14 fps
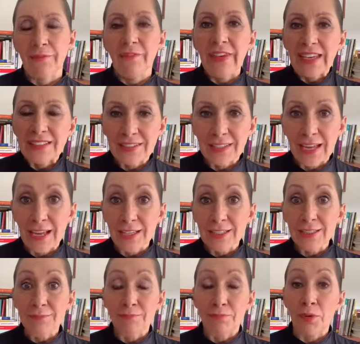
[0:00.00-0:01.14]

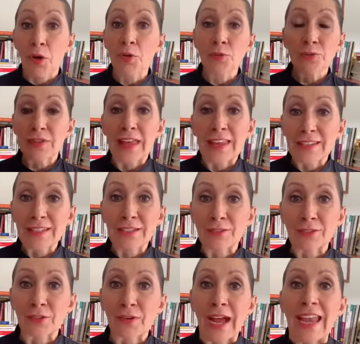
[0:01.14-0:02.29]
vistas por ustedes en
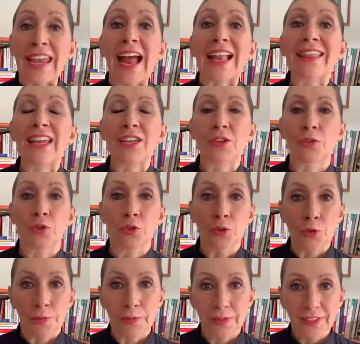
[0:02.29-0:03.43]
nuestro canal de
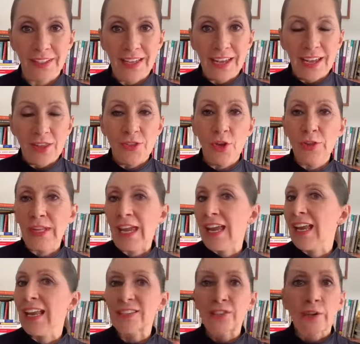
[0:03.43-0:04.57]
YouTube, donde
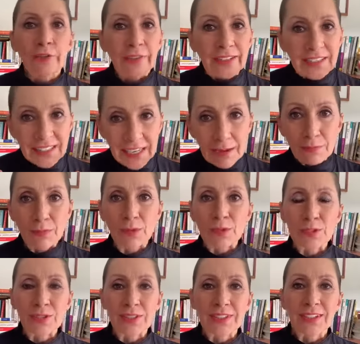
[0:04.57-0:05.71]
les
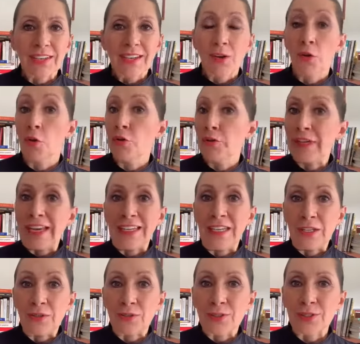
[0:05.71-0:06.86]
ofrecemos
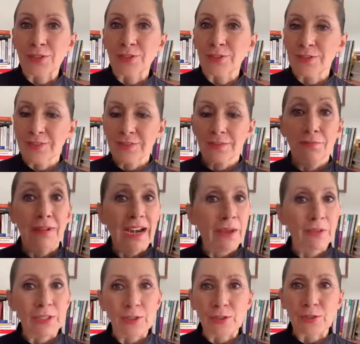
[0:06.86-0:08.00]
contenidos
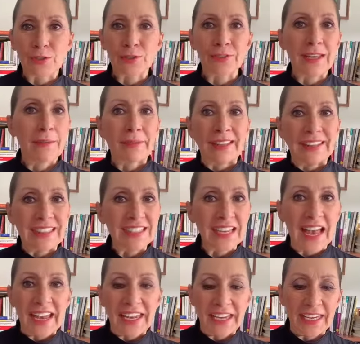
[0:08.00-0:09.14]
maravillosos de
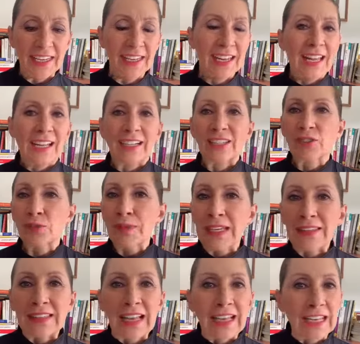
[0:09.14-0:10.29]
aprendizaje,
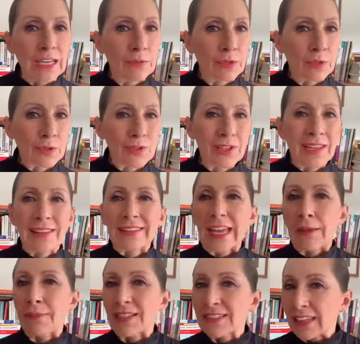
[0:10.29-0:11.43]
resúmenes de libros,
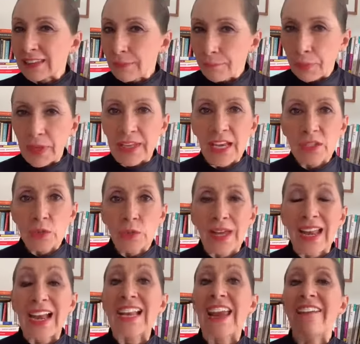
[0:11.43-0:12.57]
temas que te pueden
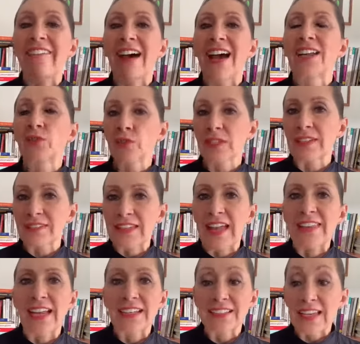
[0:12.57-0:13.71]
ayudar a elevar tus
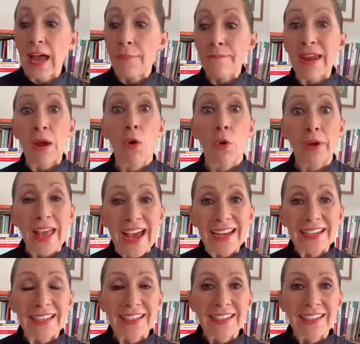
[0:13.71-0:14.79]
estándares, a mejorar